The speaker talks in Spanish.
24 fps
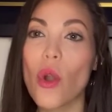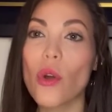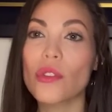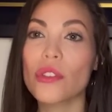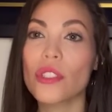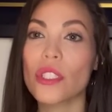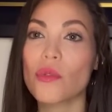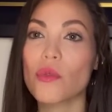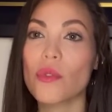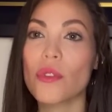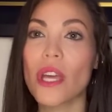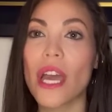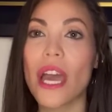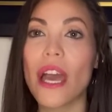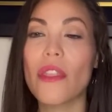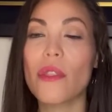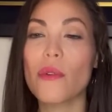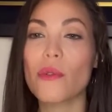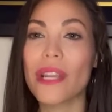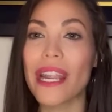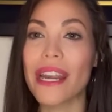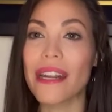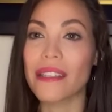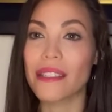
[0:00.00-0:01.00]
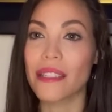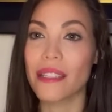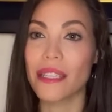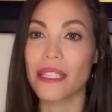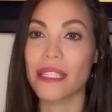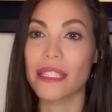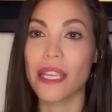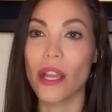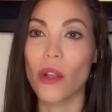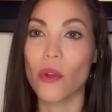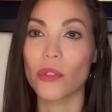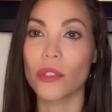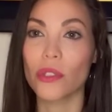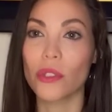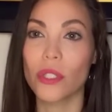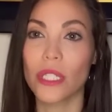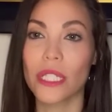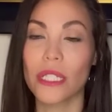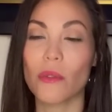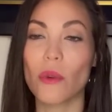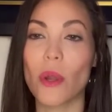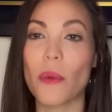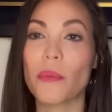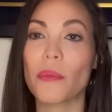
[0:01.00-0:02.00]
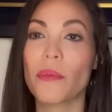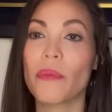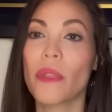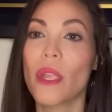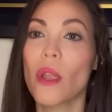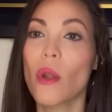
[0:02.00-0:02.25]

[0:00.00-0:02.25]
continuidad de una residencia continua?